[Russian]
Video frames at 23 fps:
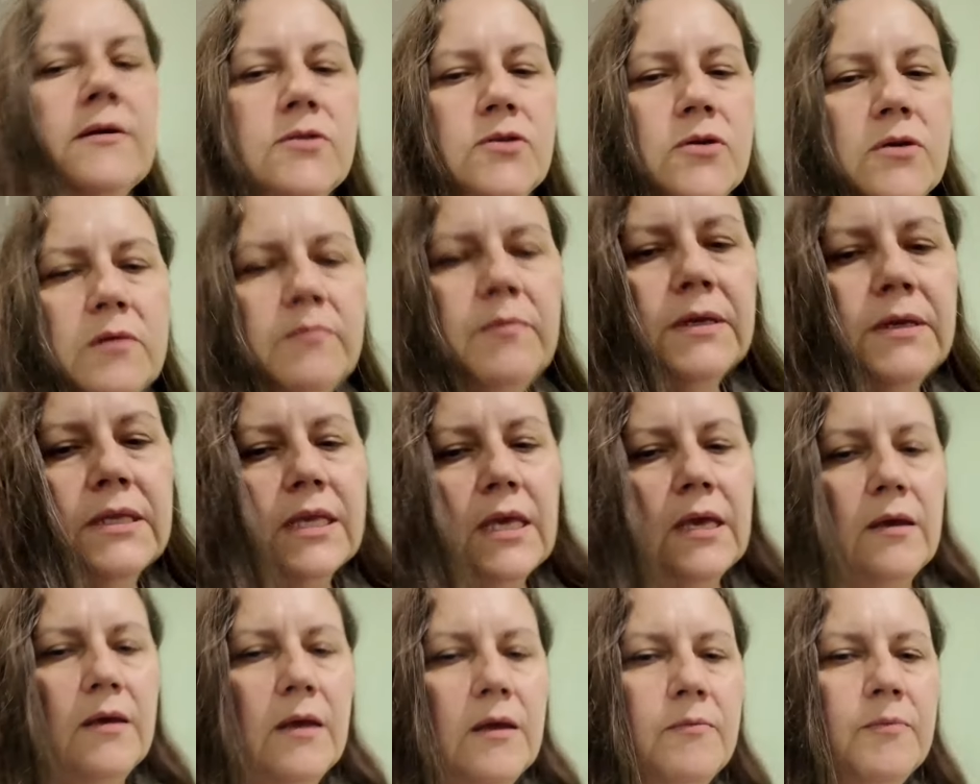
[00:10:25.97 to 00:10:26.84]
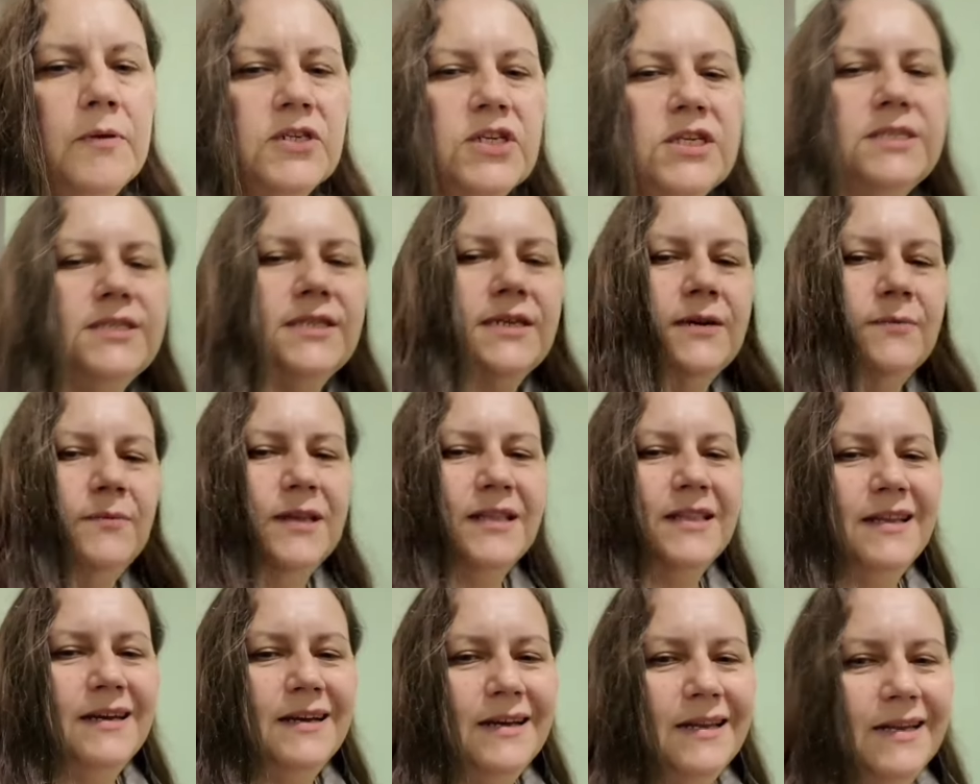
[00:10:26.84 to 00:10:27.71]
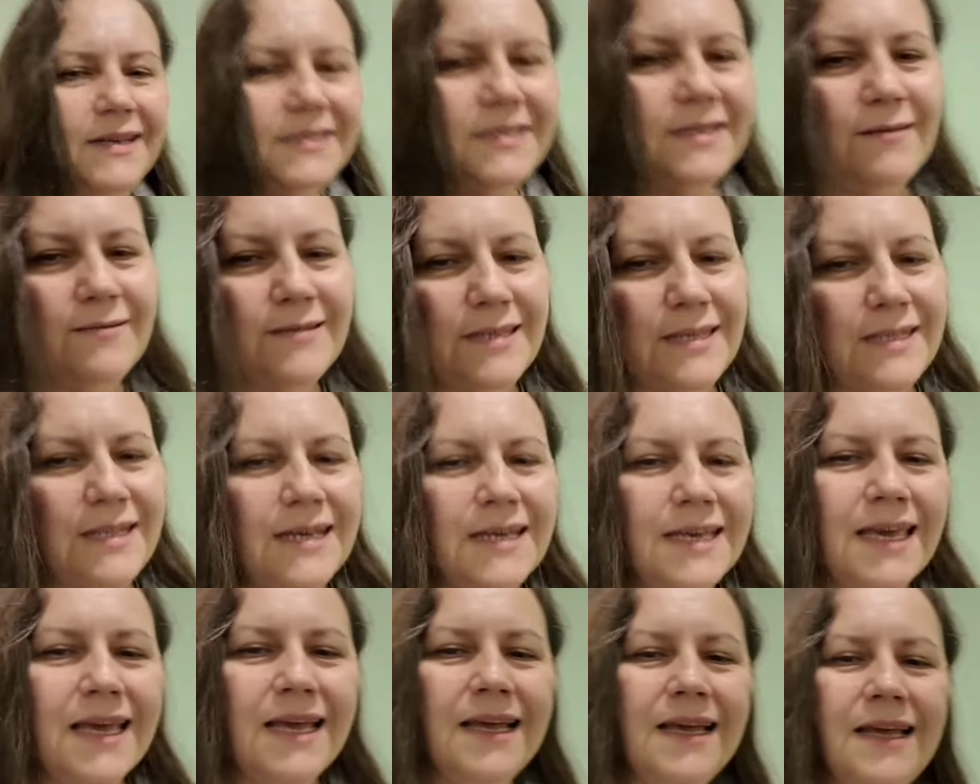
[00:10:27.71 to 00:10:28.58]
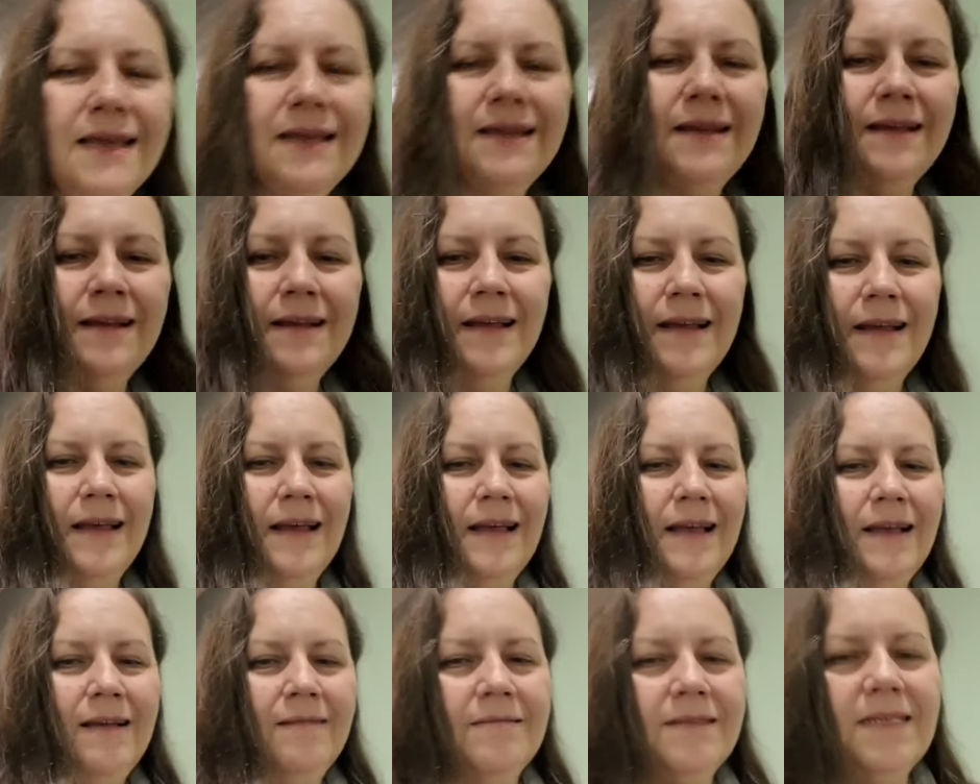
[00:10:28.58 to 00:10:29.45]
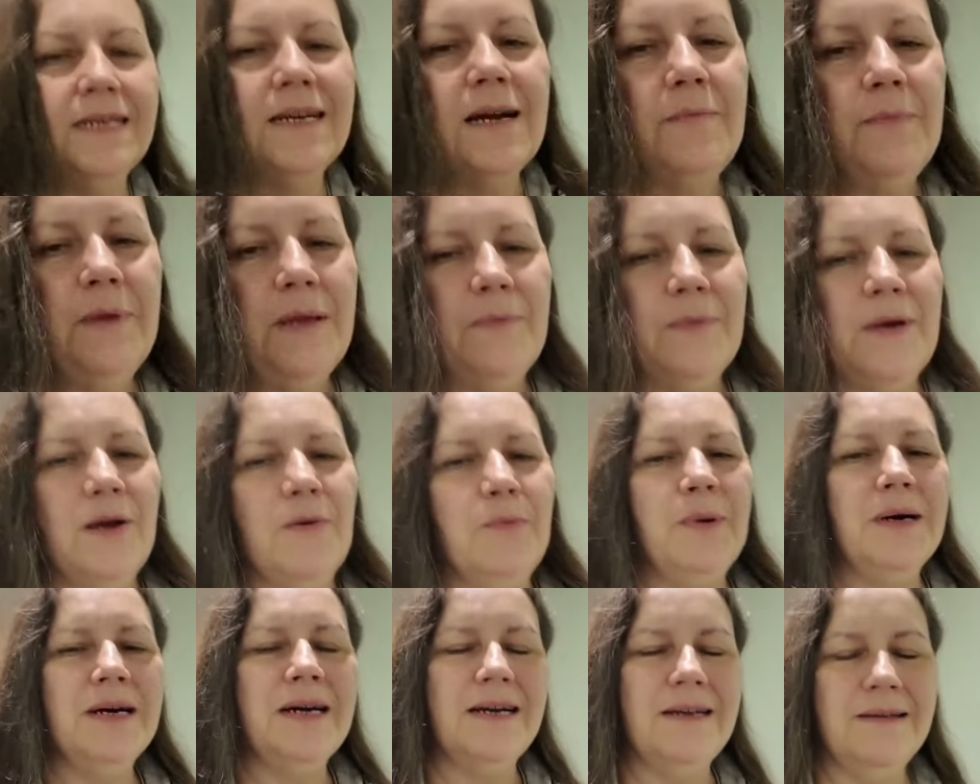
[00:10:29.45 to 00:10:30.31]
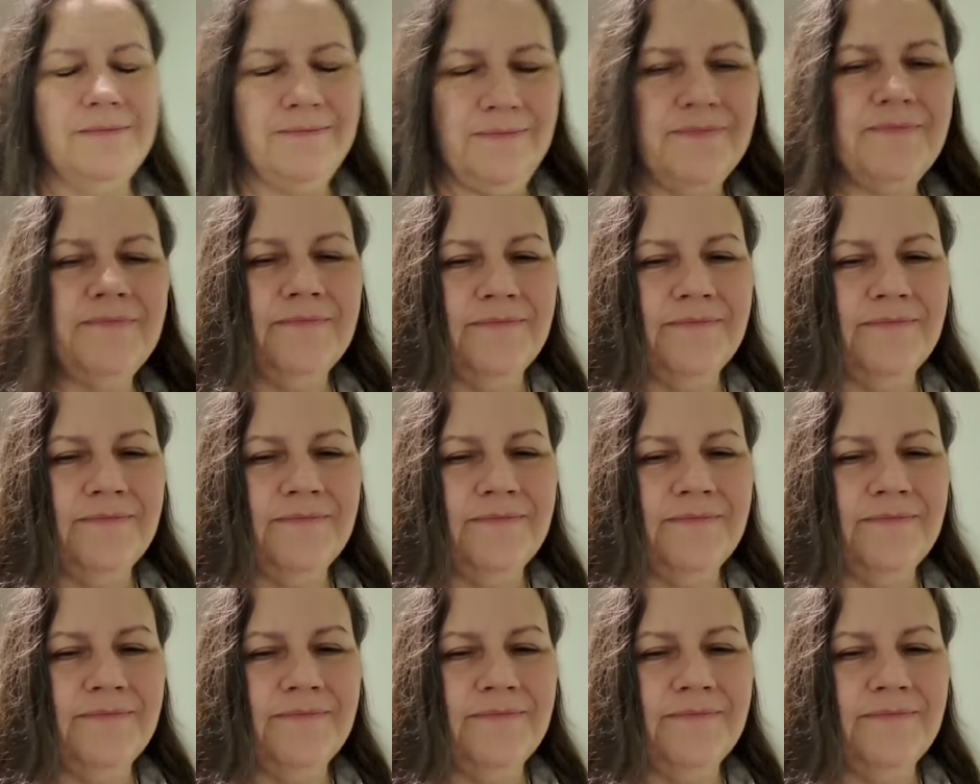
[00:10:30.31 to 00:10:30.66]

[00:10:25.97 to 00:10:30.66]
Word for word: Так, все, ребятки, пишите комментарии, ставьте лайки. Всех обнимаю, пока.